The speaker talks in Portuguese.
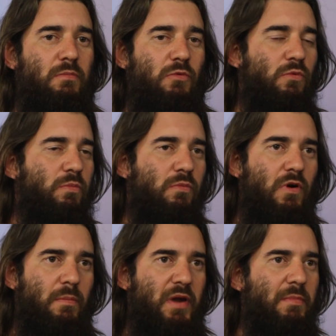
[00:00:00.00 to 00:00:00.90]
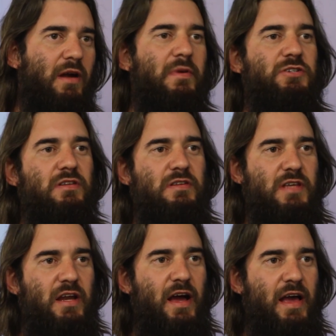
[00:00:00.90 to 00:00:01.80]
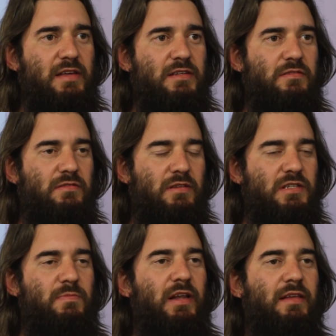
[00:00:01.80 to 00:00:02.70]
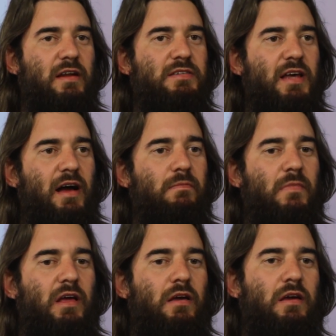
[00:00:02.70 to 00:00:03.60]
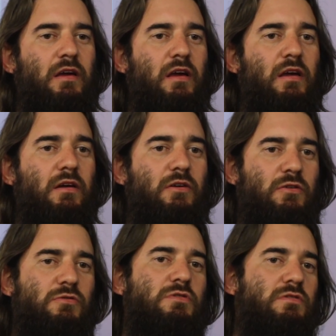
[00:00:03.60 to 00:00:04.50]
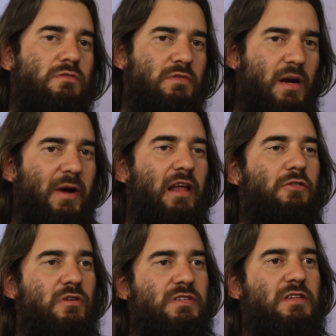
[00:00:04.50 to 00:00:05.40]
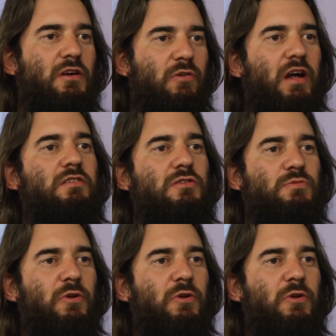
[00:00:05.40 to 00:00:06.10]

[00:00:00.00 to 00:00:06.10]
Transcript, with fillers: a, a primeira medida seria essa, desmilitarizar e que os trabalhadores da segurança, os